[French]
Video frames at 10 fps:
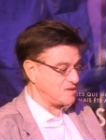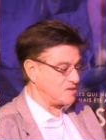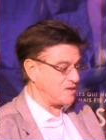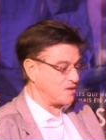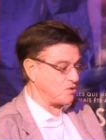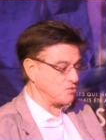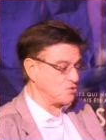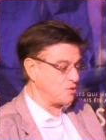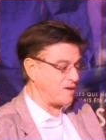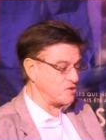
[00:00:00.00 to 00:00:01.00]
c'est un accord de
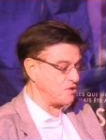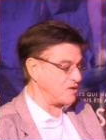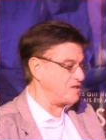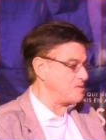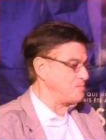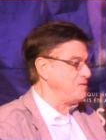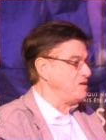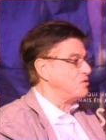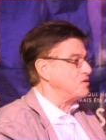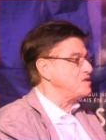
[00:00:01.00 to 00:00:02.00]
do majeur qui se
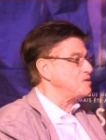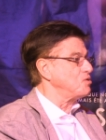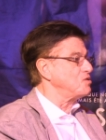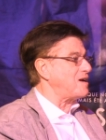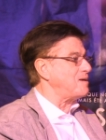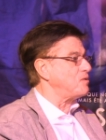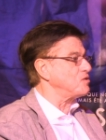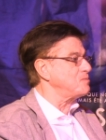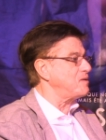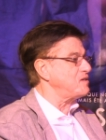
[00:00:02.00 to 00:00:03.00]
minorise
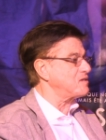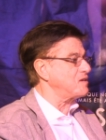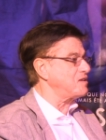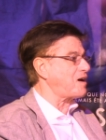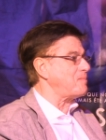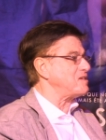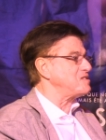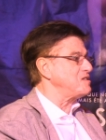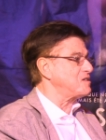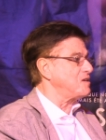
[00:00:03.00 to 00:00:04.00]
brutalement, d'une manière très
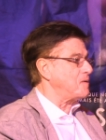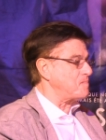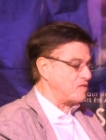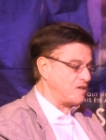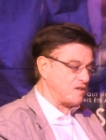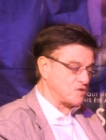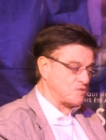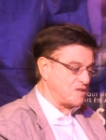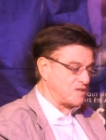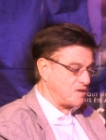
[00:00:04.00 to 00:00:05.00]
dramatique, et
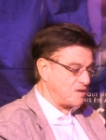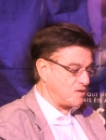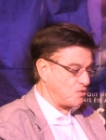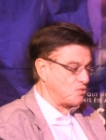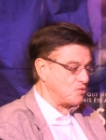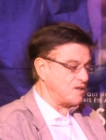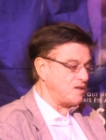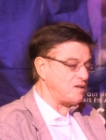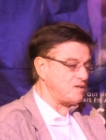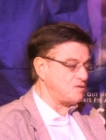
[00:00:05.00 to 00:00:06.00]
ensuite, au
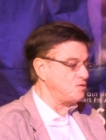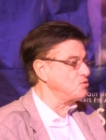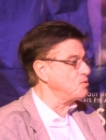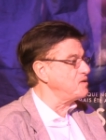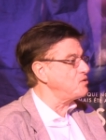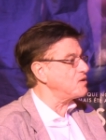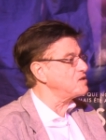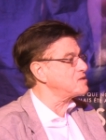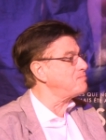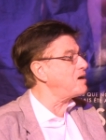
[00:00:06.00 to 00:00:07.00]
contraire, le do mineur
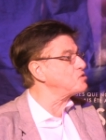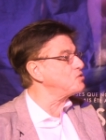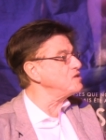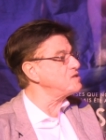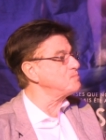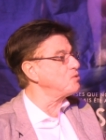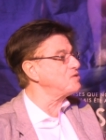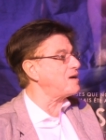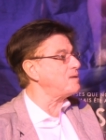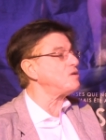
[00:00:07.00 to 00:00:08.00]
qui se majorise
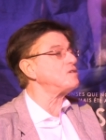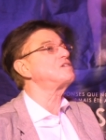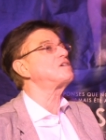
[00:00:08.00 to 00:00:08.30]
brutalement,